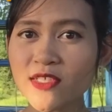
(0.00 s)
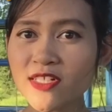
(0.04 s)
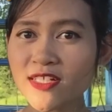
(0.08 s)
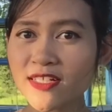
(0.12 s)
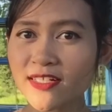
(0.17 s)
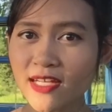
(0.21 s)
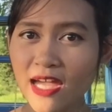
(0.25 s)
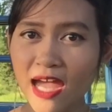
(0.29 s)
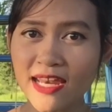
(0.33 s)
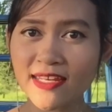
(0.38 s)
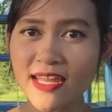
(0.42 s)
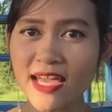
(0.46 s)
คือ
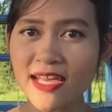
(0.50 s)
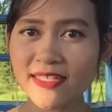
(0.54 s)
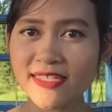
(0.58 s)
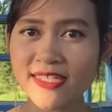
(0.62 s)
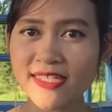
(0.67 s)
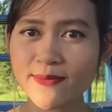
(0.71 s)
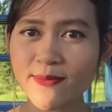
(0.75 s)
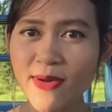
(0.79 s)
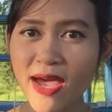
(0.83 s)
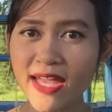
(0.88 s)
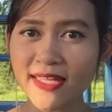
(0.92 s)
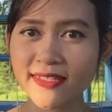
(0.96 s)
การนั่ง
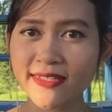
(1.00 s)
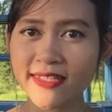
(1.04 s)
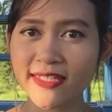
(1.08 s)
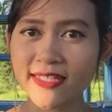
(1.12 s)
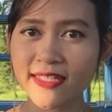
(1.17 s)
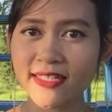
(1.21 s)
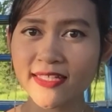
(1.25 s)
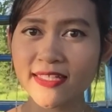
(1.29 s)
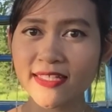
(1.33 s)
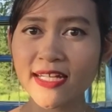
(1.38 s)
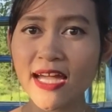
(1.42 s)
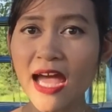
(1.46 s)
สมา
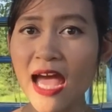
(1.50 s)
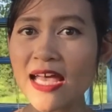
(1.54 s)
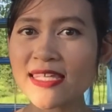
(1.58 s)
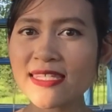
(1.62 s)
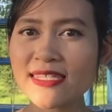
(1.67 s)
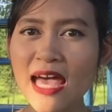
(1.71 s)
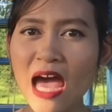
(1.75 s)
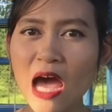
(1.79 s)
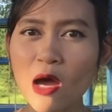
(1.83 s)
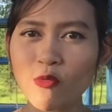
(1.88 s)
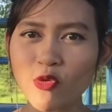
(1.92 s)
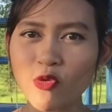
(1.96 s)
ธินะคะ
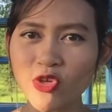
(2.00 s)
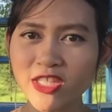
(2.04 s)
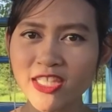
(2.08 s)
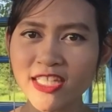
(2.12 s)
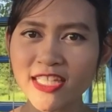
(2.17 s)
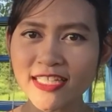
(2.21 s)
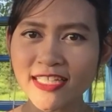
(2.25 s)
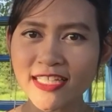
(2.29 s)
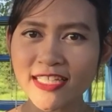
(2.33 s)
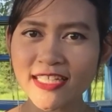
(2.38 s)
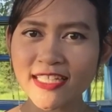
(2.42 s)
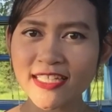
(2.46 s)
3 วิ
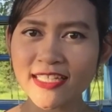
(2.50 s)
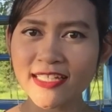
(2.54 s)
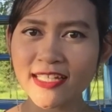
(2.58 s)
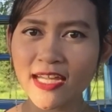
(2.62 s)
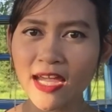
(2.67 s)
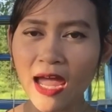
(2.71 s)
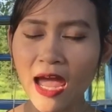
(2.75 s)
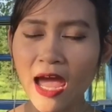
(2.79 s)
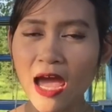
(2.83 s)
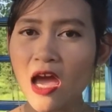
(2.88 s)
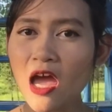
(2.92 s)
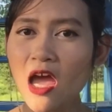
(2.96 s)
ธีนี้
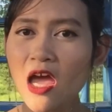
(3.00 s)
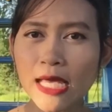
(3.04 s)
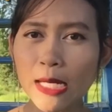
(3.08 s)
นะคะ